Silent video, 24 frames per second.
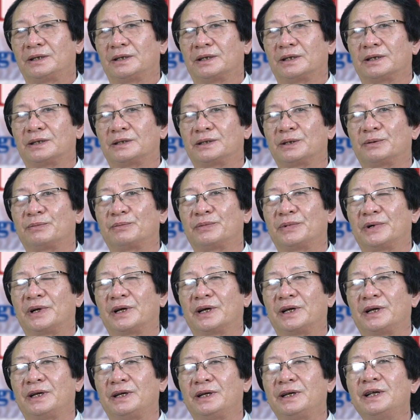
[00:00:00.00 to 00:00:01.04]
uh, trong
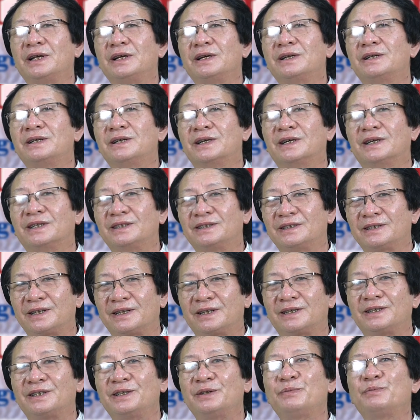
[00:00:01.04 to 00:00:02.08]
cái định hướng
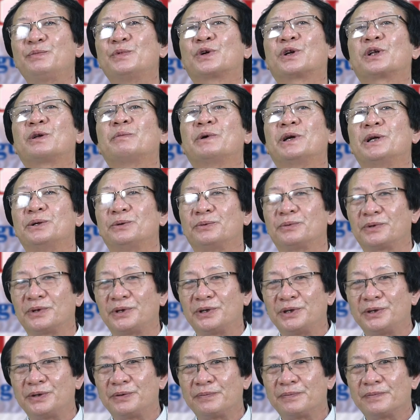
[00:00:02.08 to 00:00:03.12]
tới một cái bệnh ung
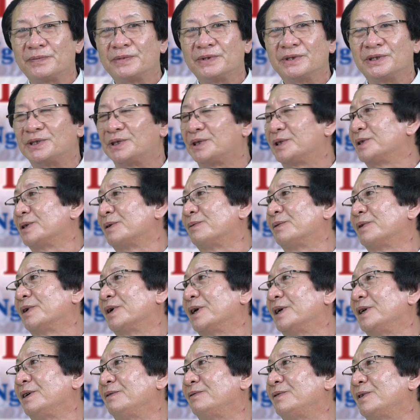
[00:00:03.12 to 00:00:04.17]
thư trong
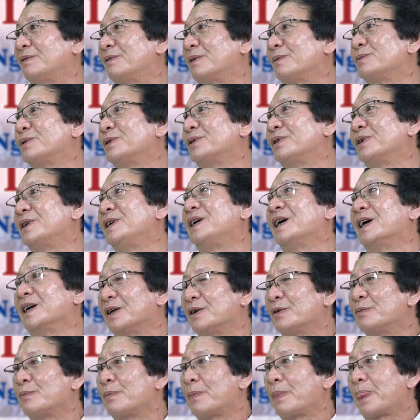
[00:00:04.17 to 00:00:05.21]
cái phương pháp chẩn đoán hình ảnh
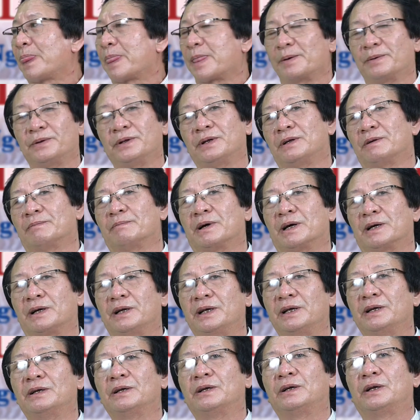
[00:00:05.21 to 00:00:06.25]
cho nên là bạn
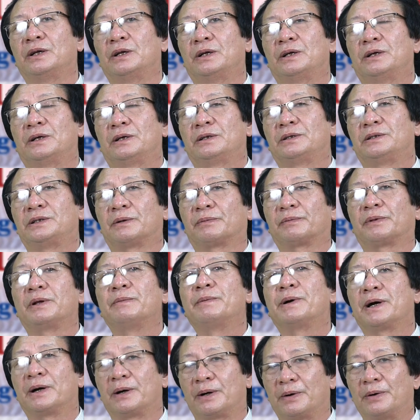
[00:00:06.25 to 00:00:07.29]
nên chọc
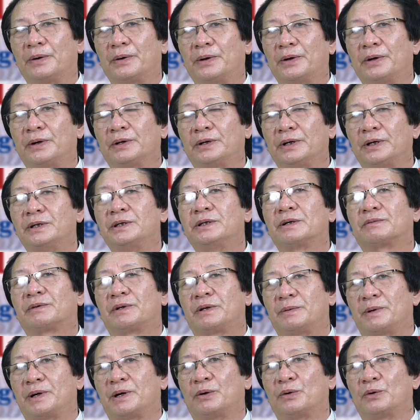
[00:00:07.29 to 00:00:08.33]
tế bào nên chọc
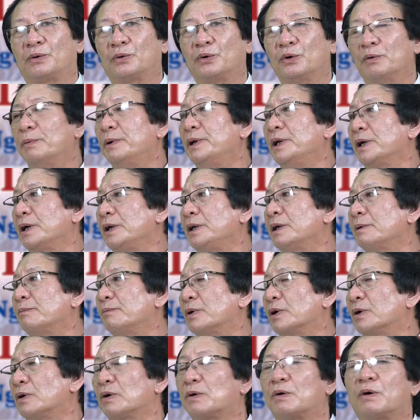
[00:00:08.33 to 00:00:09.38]
tế bào đối với những cái
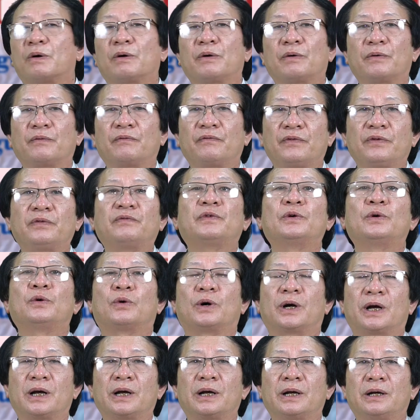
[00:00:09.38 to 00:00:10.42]
nhân mà nó có vi vôi
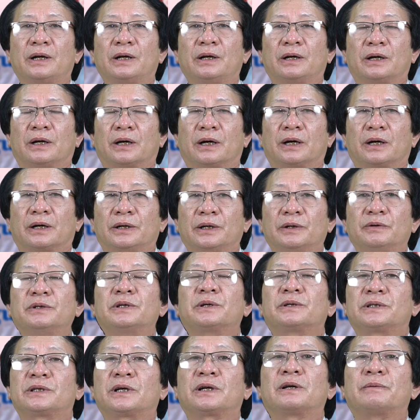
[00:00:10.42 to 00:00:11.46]
hóa à, nếu
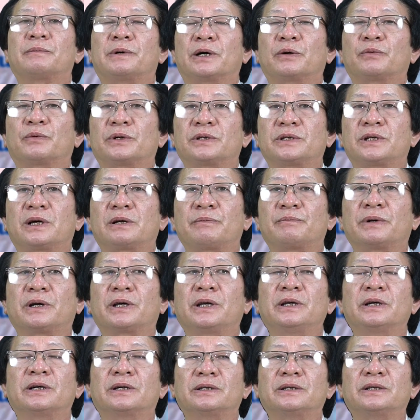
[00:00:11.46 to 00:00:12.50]
như chắc là bạn quan sát mà
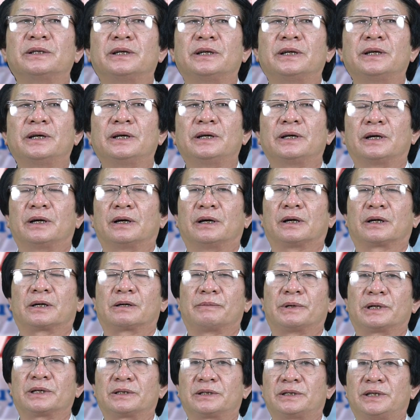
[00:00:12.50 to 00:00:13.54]
kỹ hơn thì à,
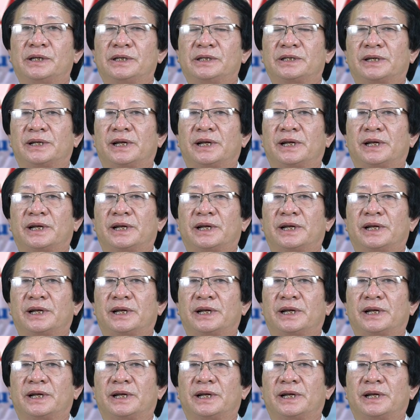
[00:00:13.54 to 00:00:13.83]
các bác sĩ